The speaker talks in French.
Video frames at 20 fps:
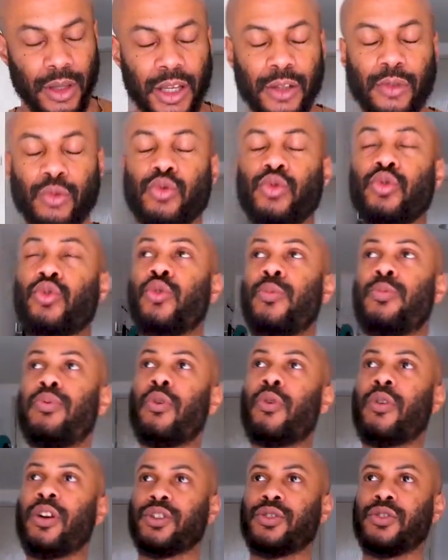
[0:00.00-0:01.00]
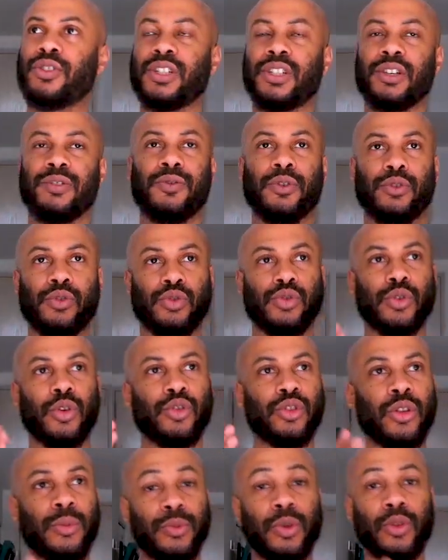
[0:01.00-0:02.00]
Et donc, du coup, pourquoi je te dis qu'il faut que tu sois
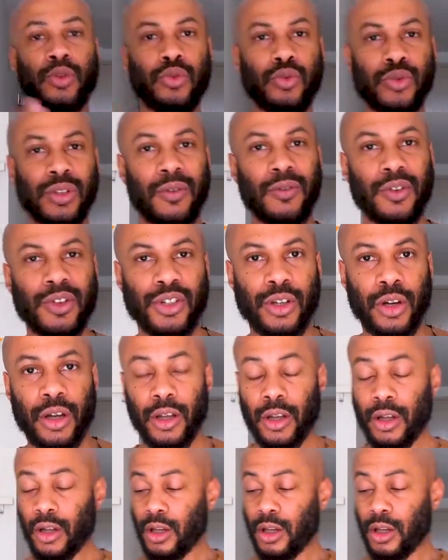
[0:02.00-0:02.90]
au top dans tout Ça veut dire